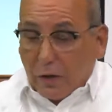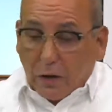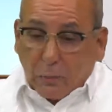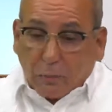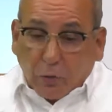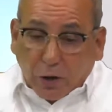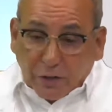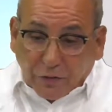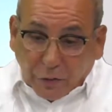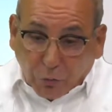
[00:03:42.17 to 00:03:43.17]
y por la
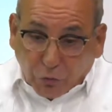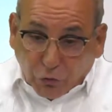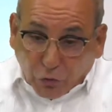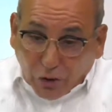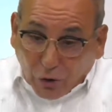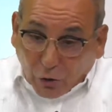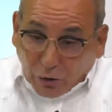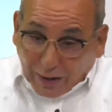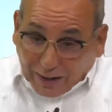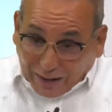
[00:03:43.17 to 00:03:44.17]
distribución
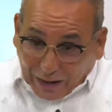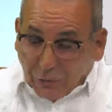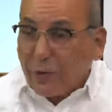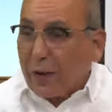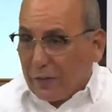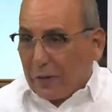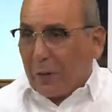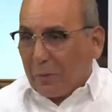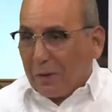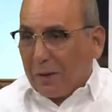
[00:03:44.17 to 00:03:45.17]
geográfica de
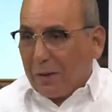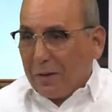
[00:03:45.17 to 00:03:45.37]
crimen,